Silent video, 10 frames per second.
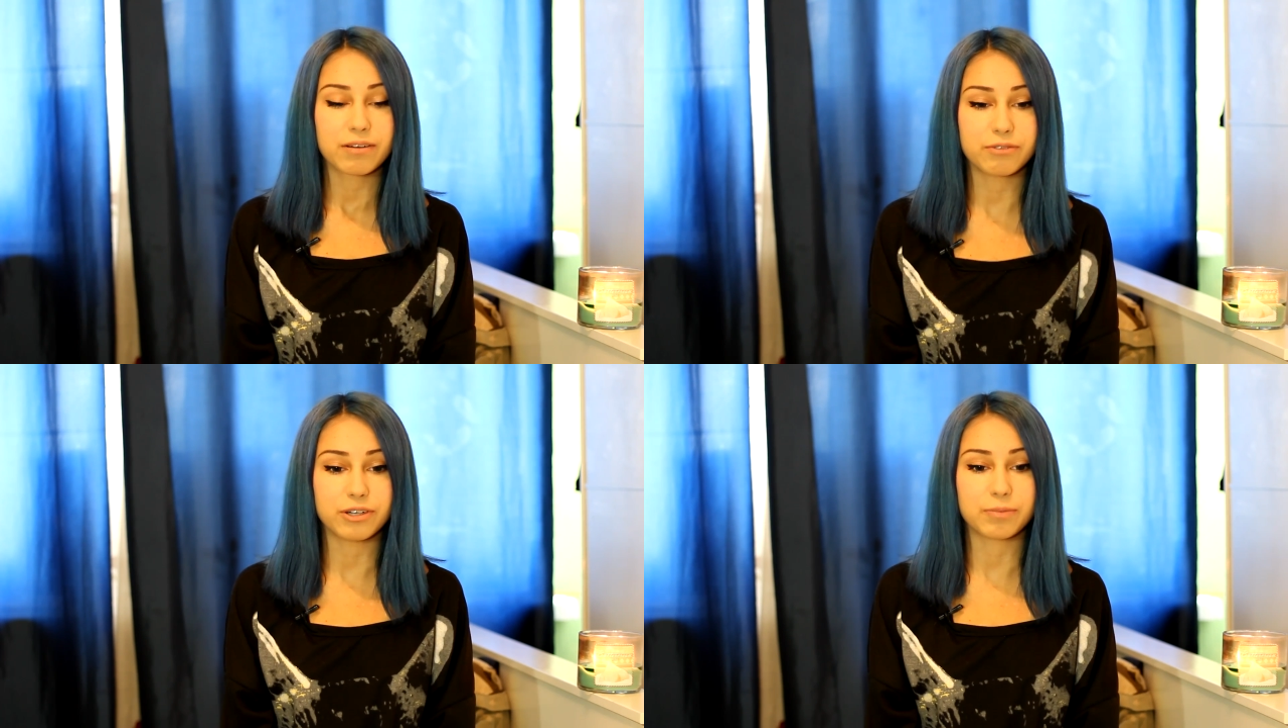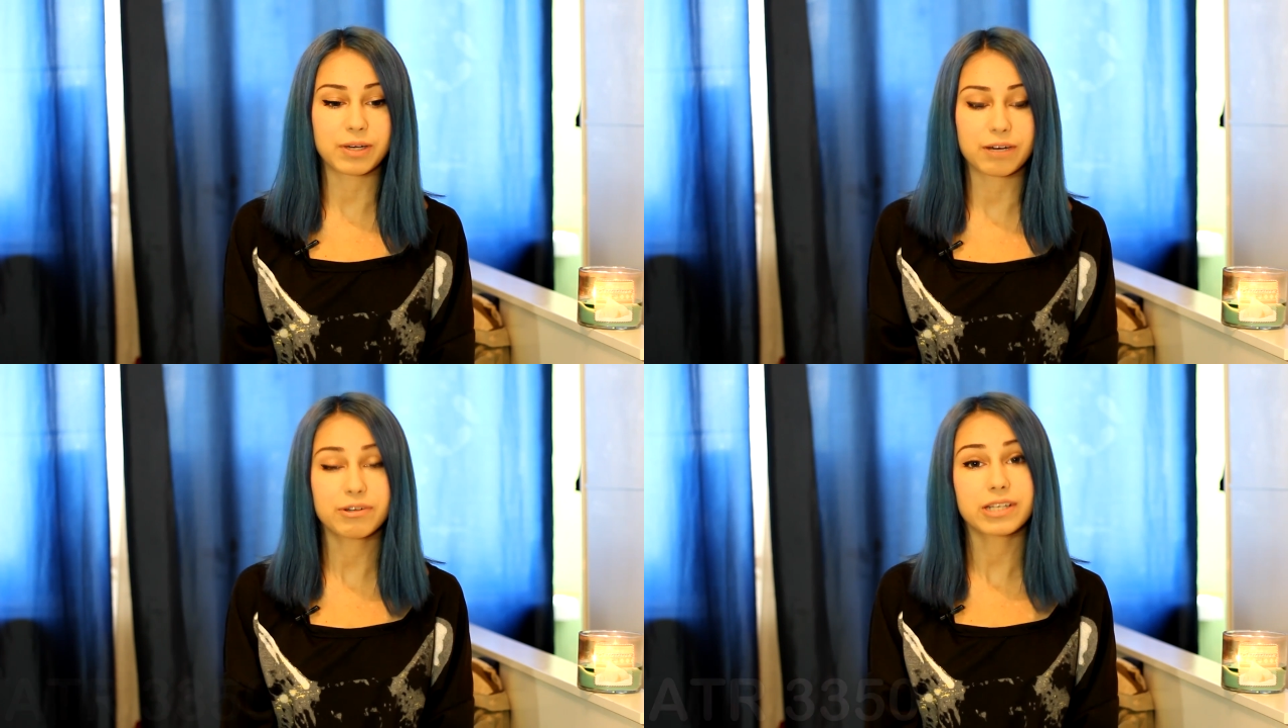Вот,
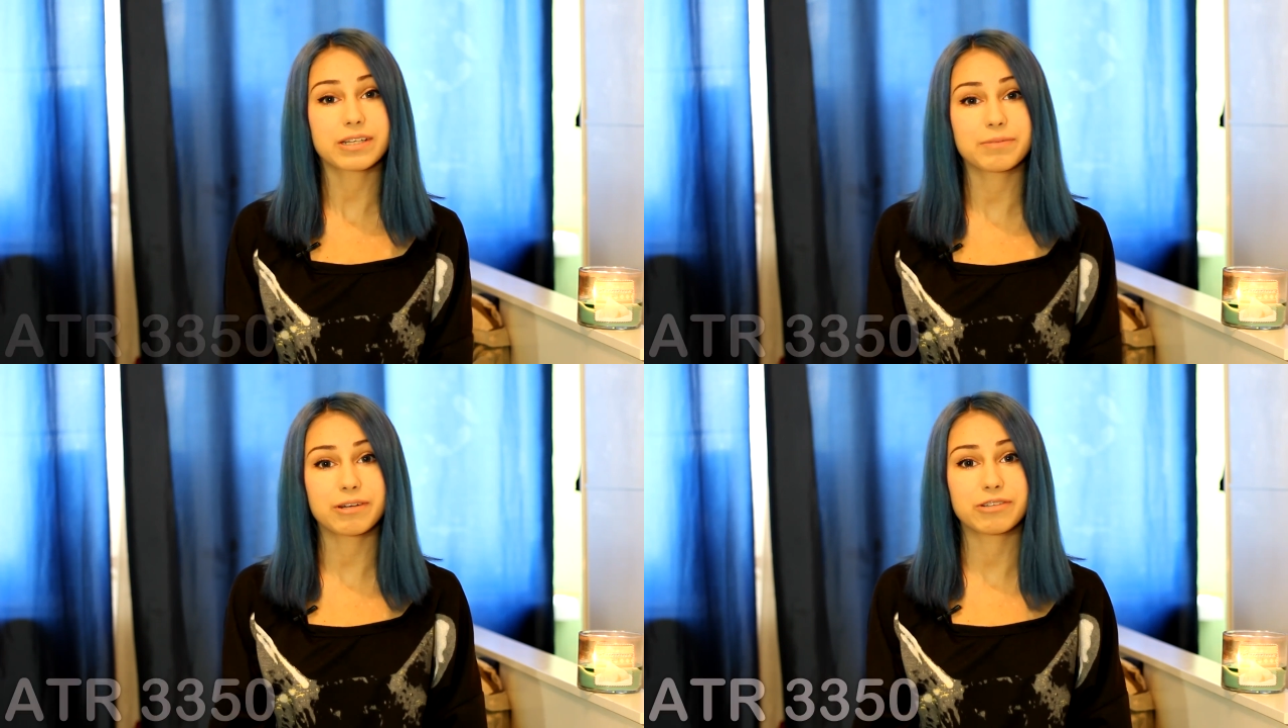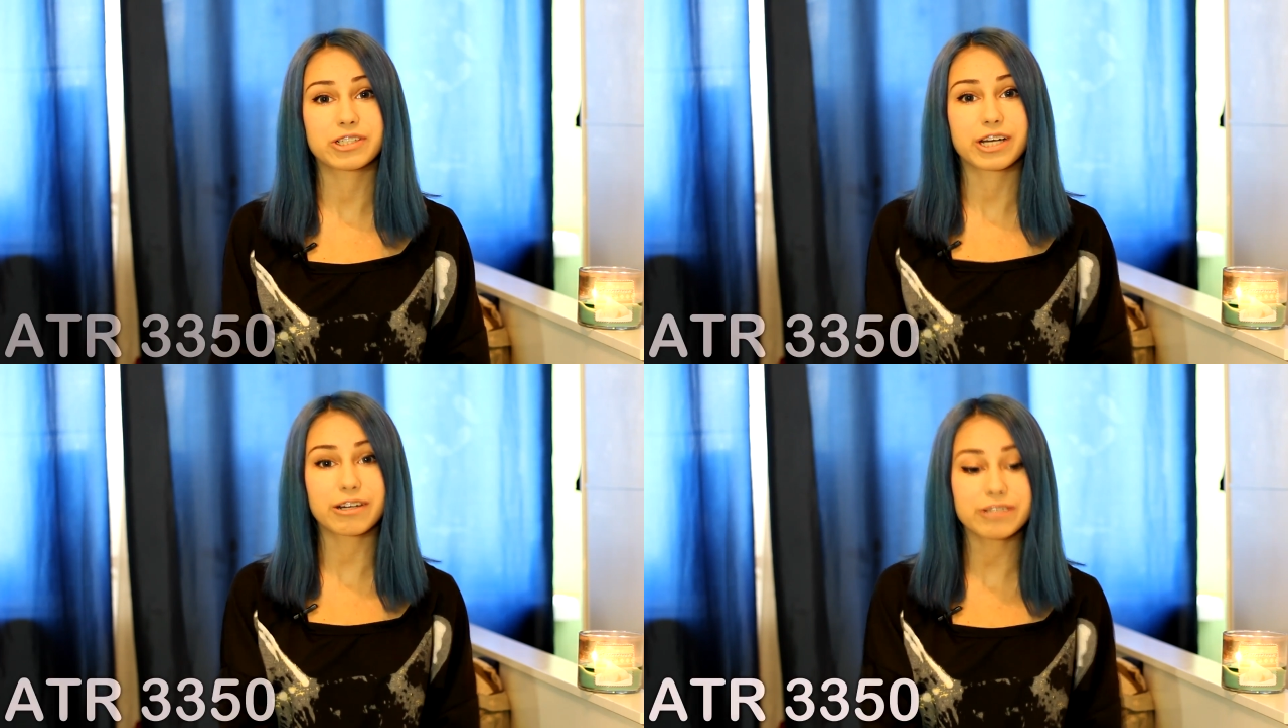микрофон на самом деле
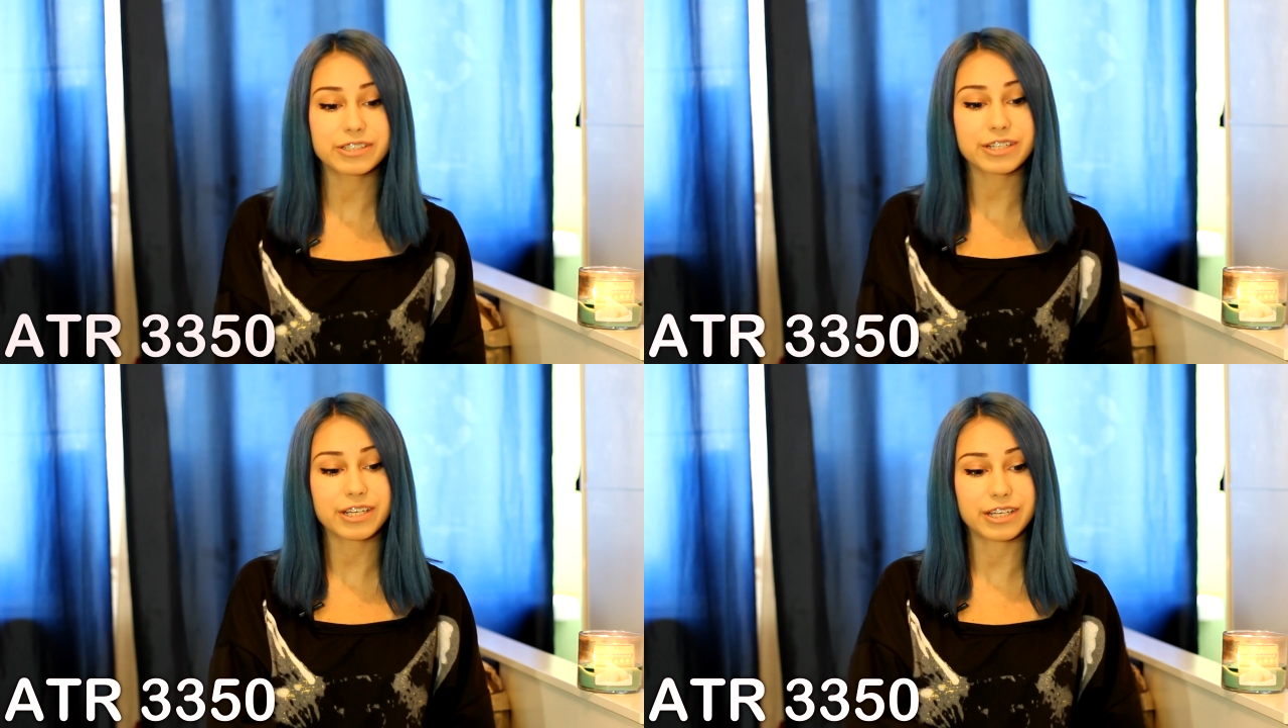очень хороший,